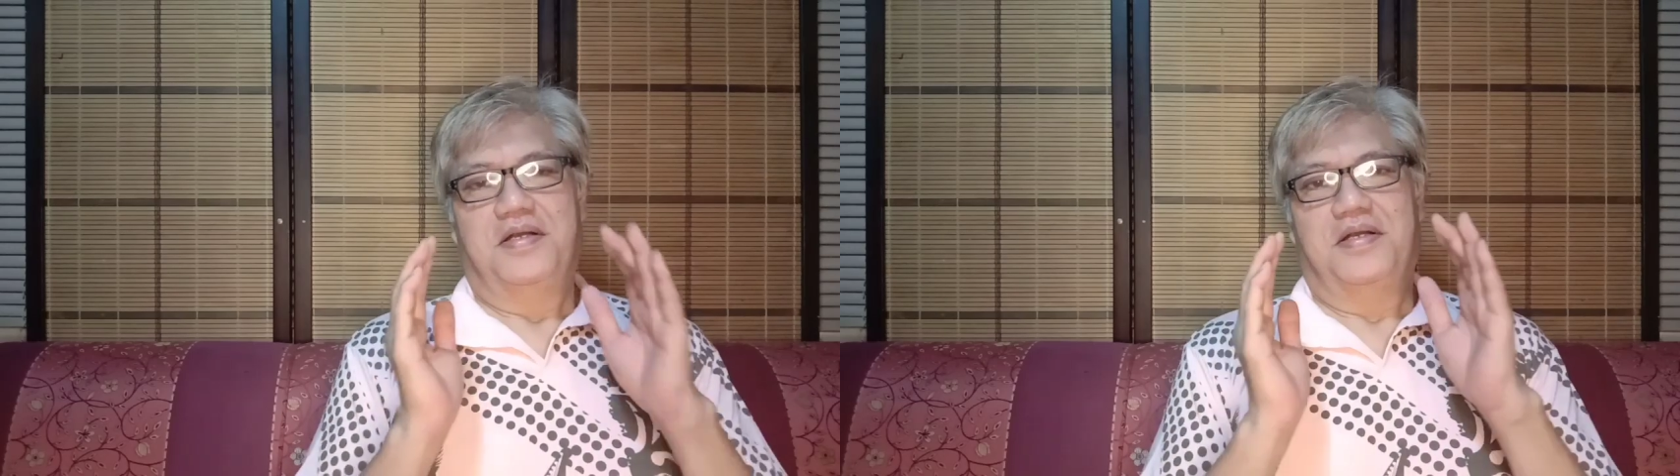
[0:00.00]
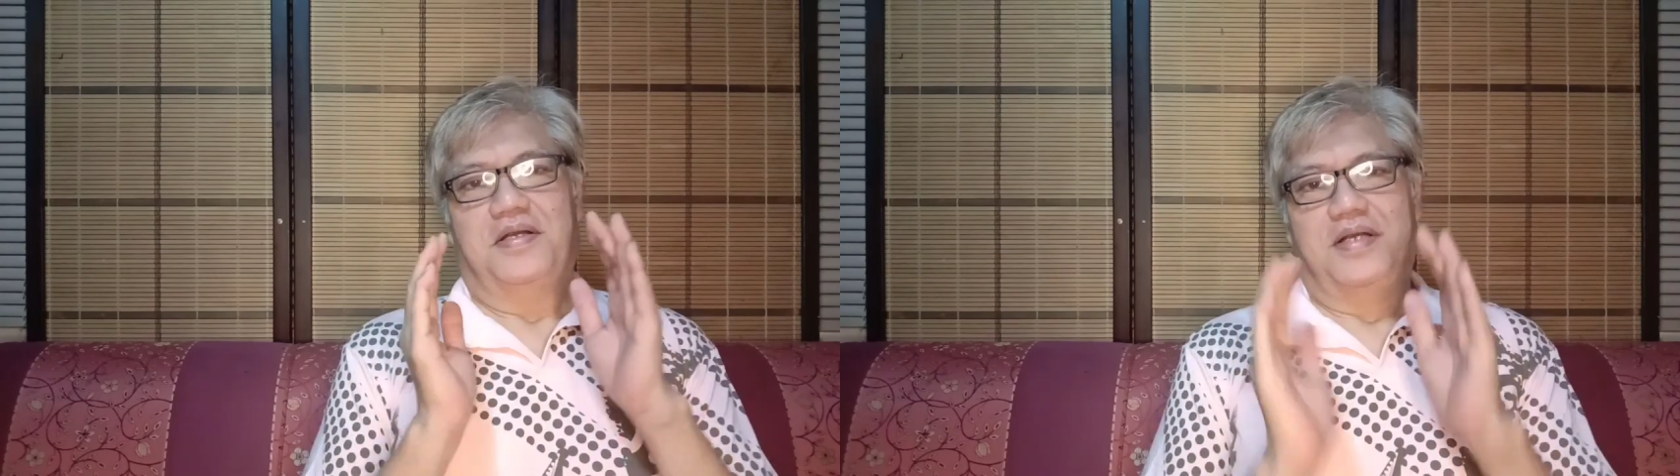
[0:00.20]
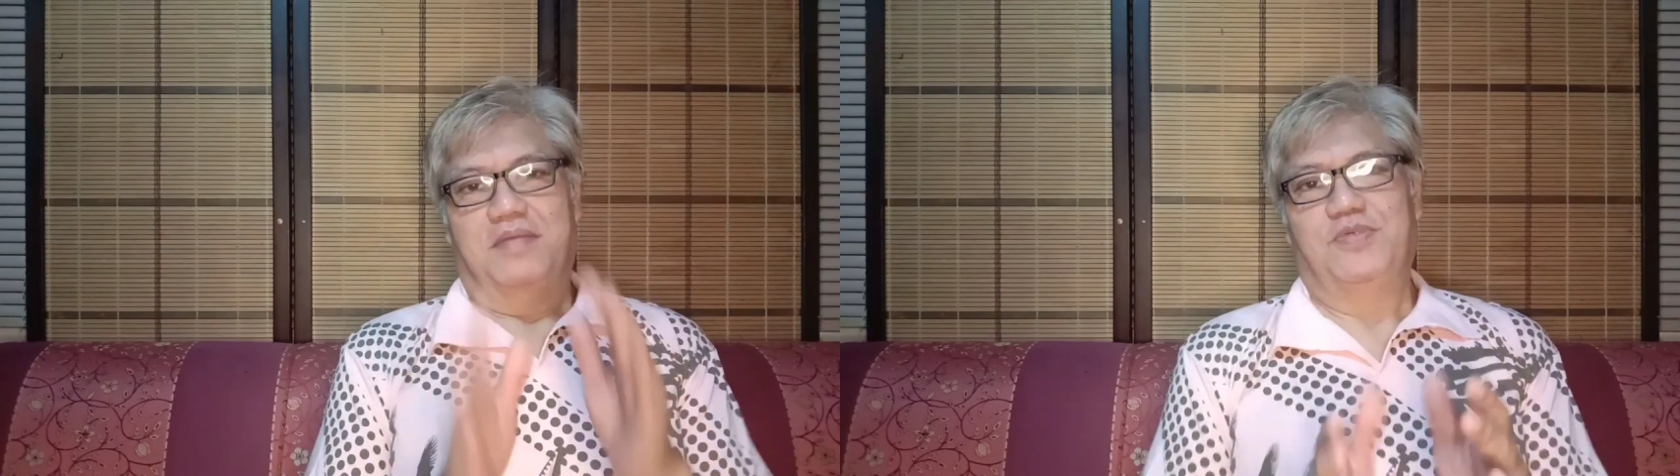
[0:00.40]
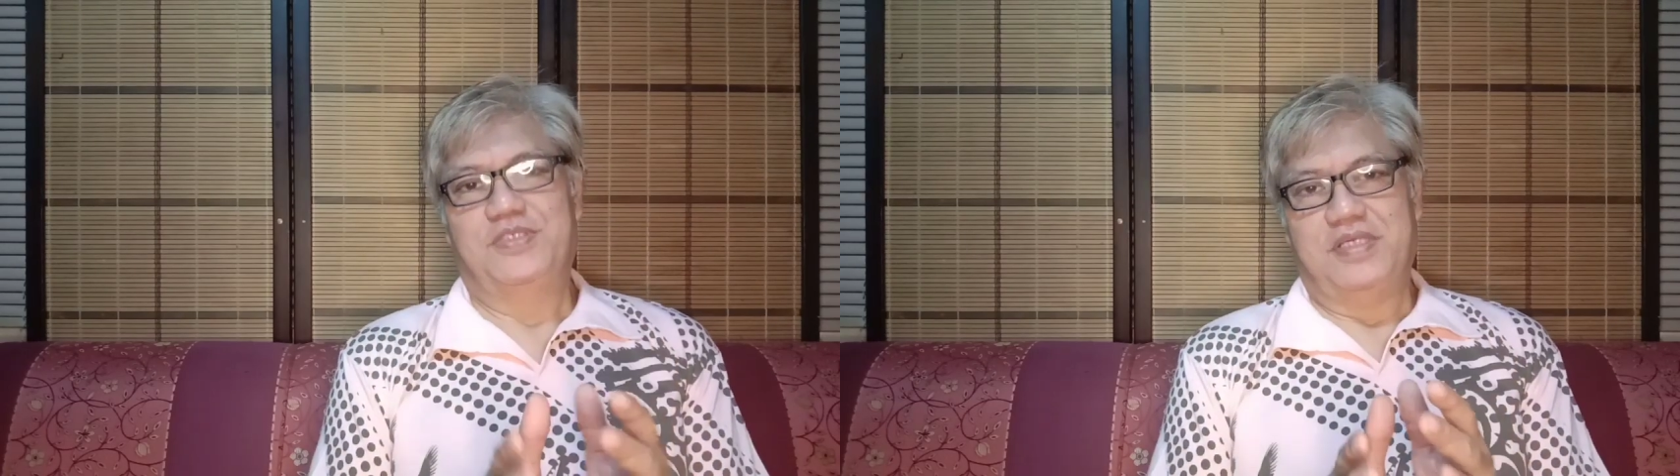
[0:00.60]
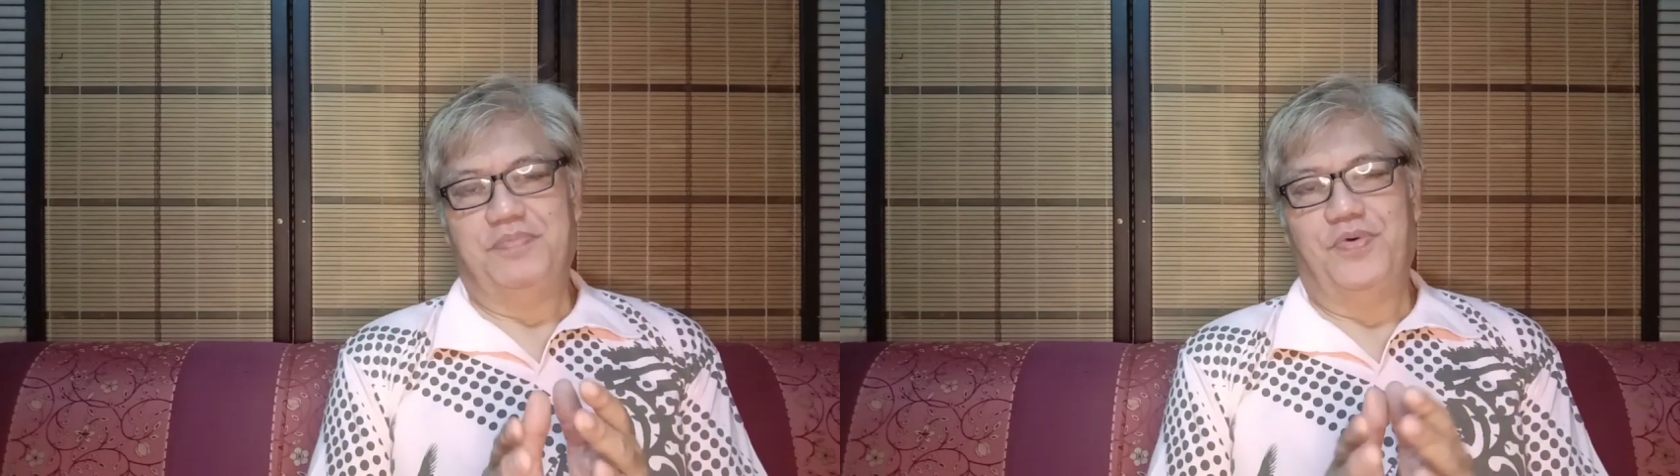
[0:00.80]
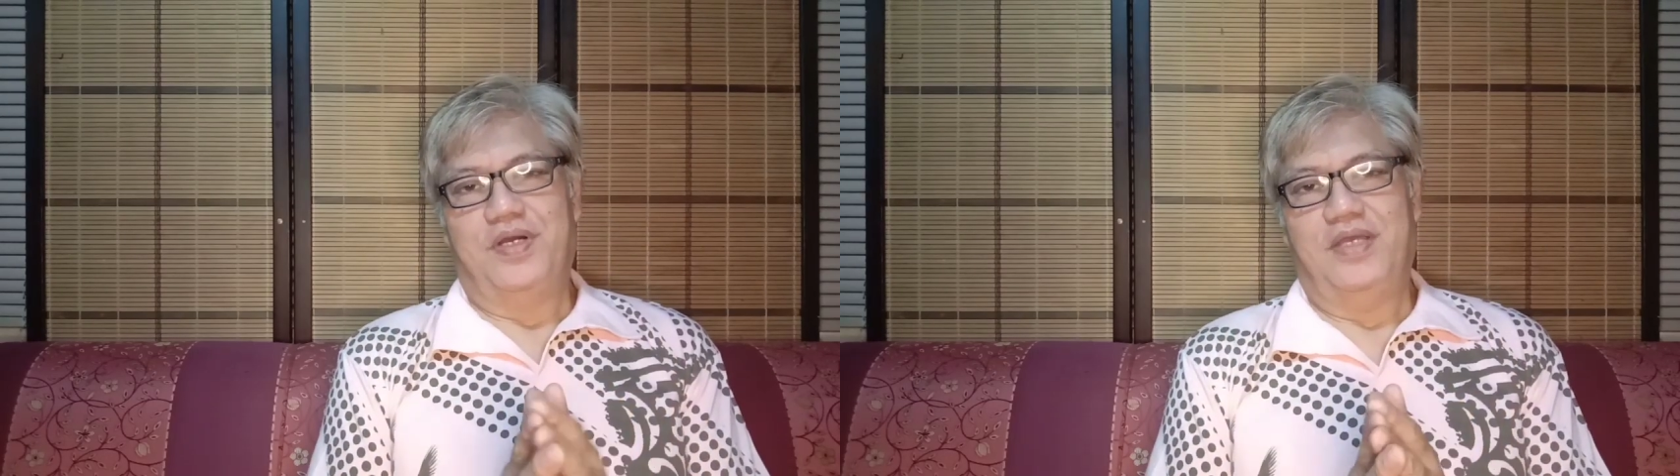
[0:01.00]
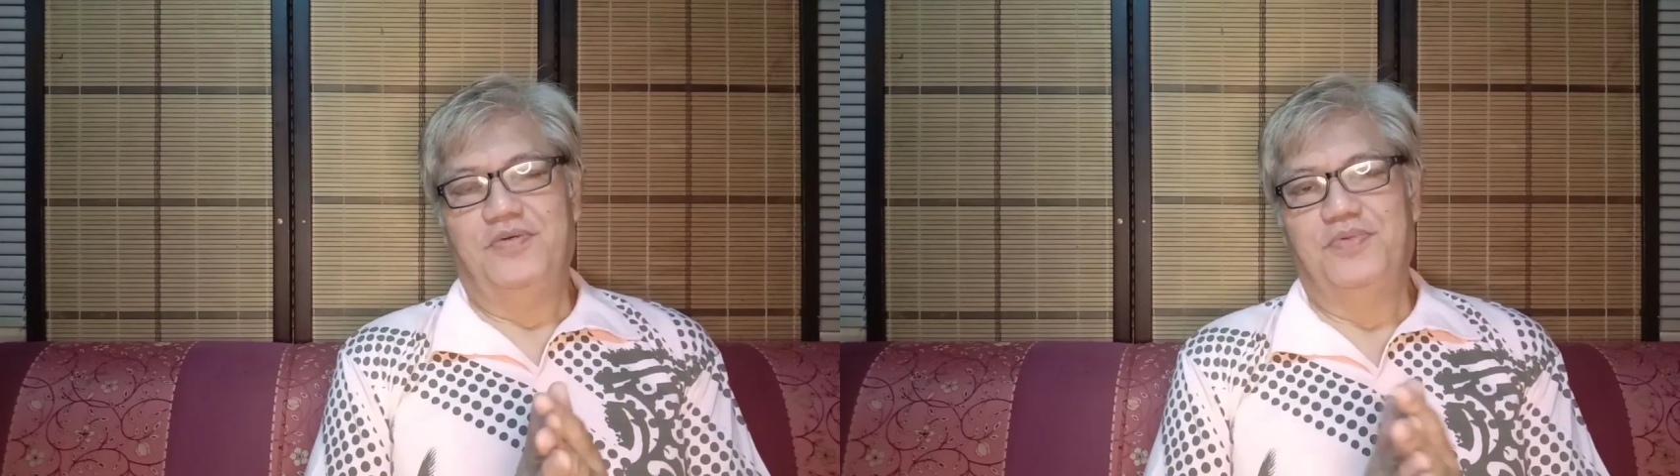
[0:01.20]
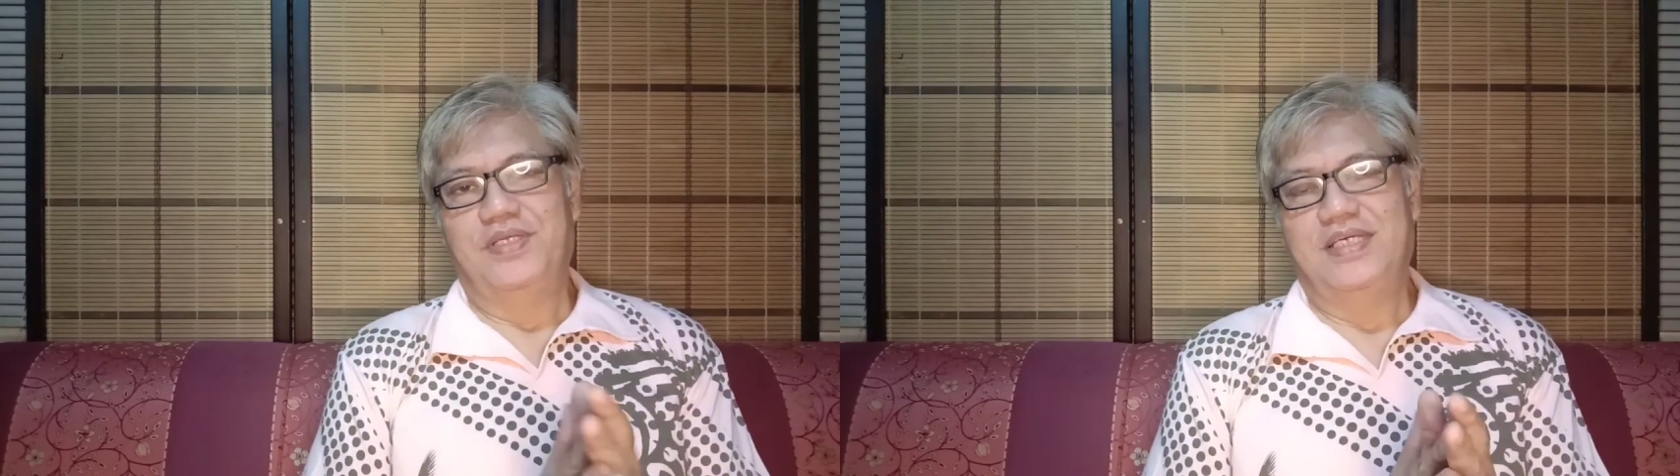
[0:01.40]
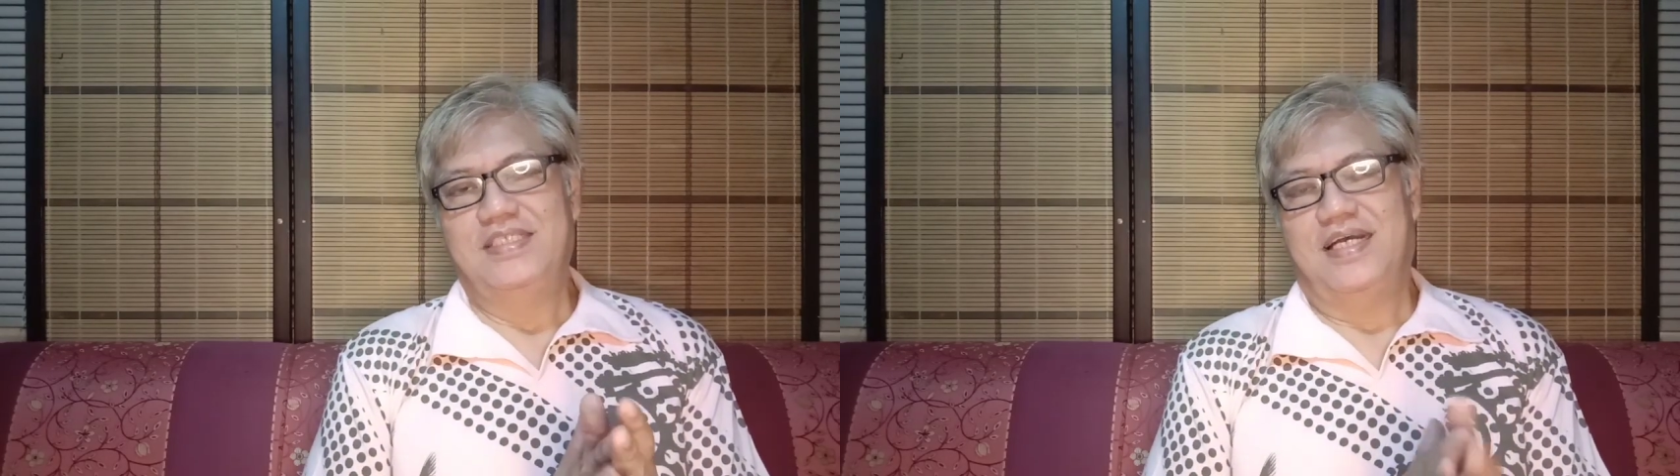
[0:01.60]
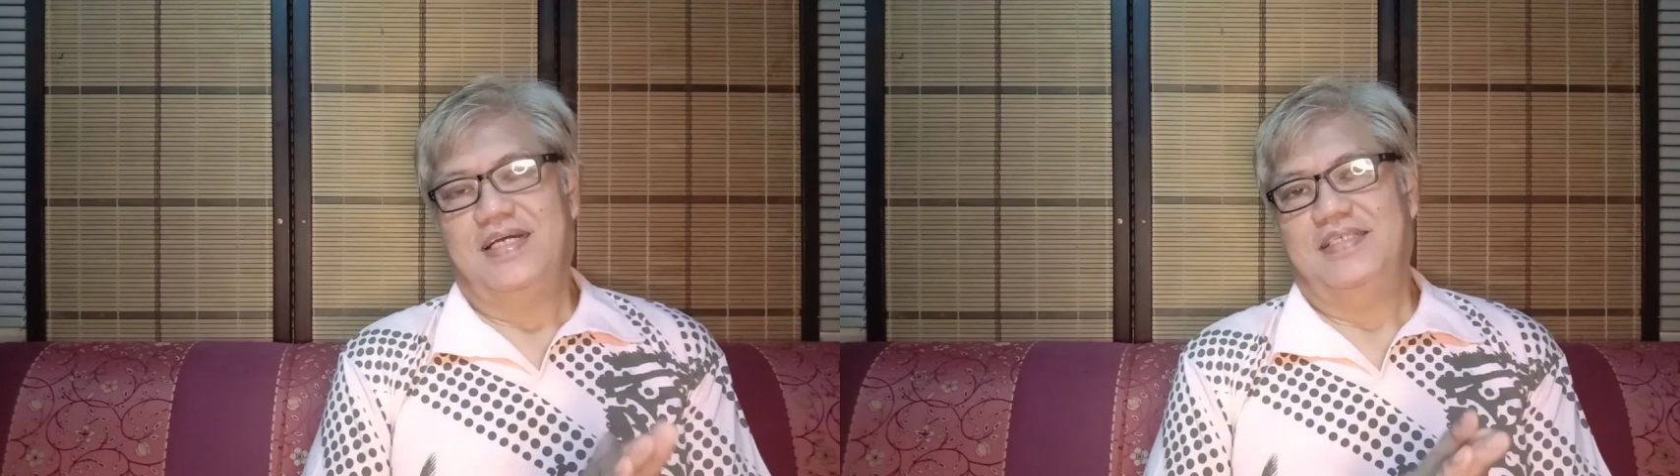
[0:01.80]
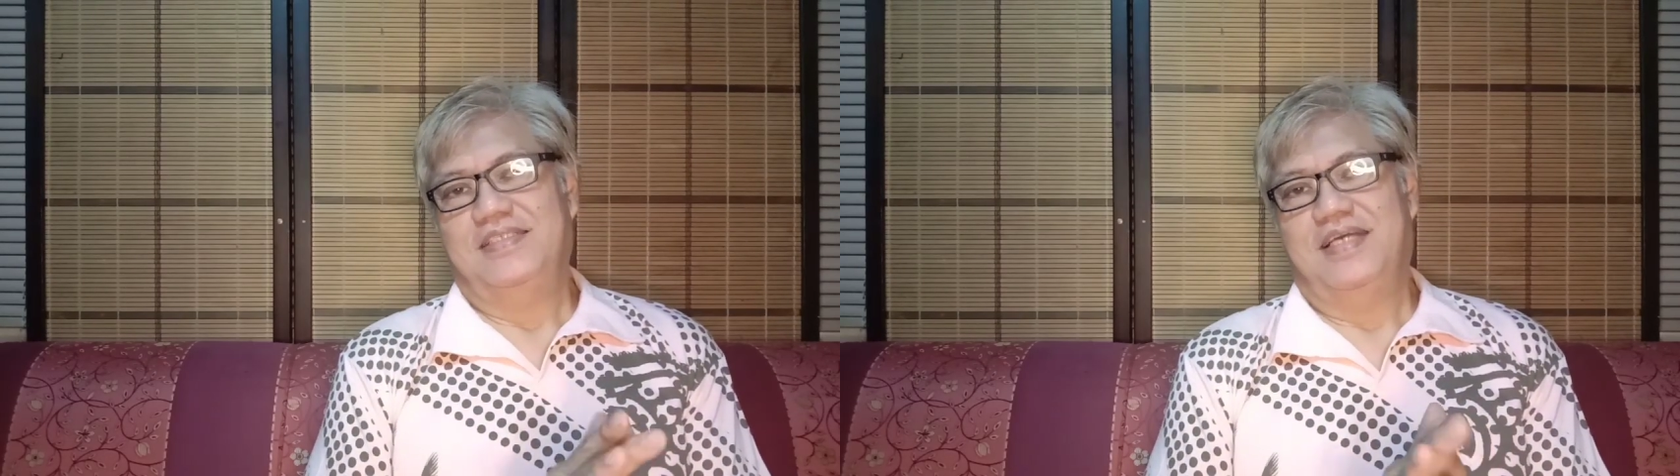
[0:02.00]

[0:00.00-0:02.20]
Kamusta po kayo muli dyan?